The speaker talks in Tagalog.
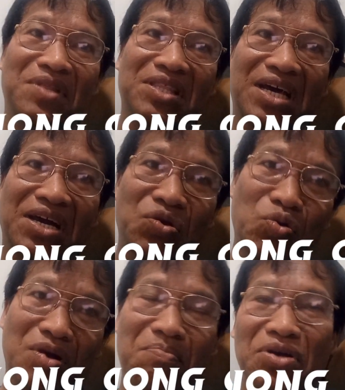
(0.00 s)
na
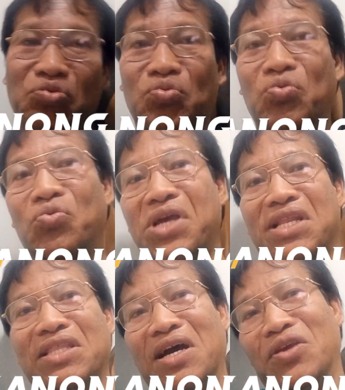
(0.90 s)
tayo kapag
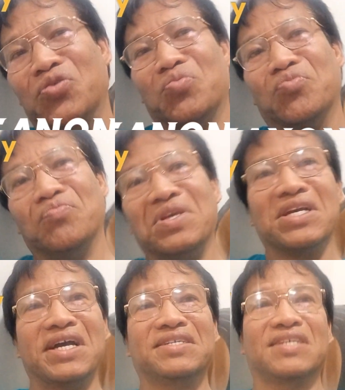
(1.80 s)
tuluyan tayong
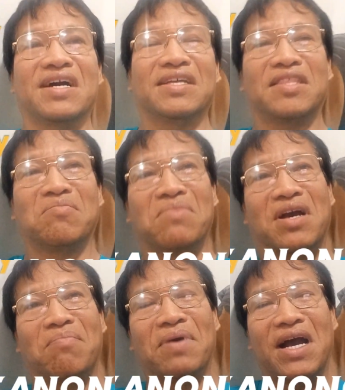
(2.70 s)
bumigay sa ating
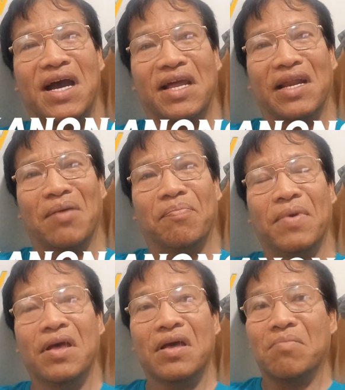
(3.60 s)
mga pangarap,
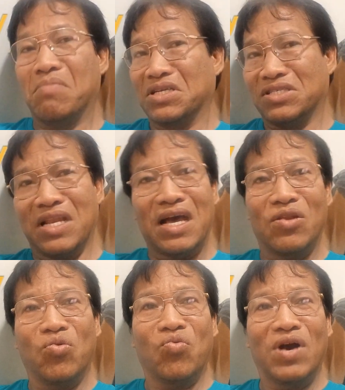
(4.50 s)
mas
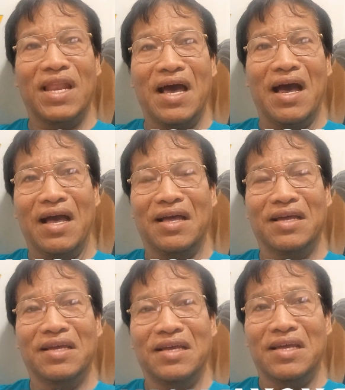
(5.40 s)
lalong wala.
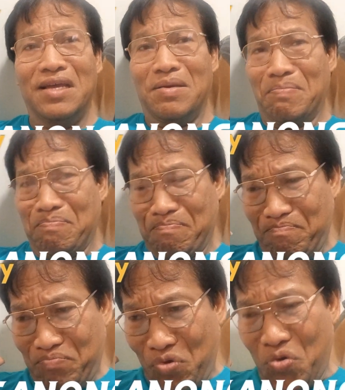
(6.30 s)

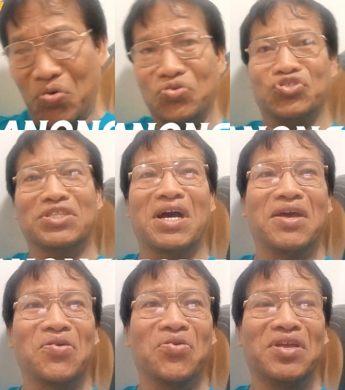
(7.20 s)
Focus
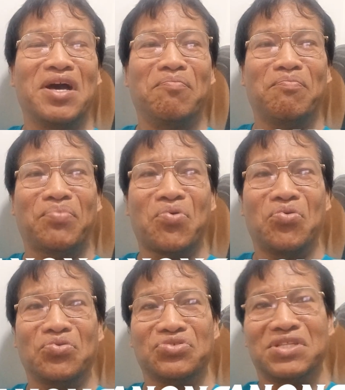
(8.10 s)
tayo, yan,
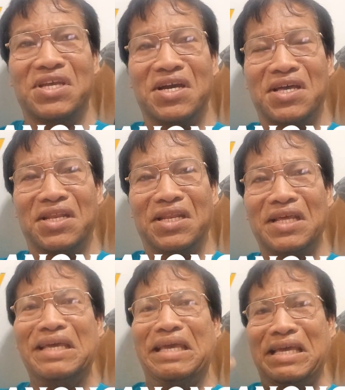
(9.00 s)
focus na yan.
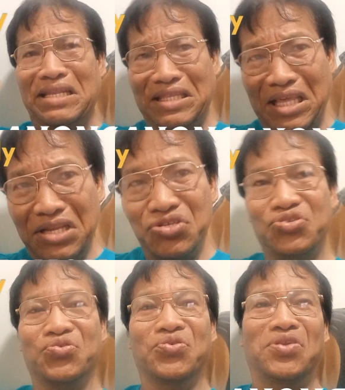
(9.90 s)

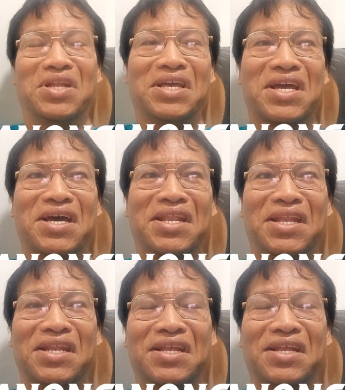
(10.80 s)
Intention, ayan.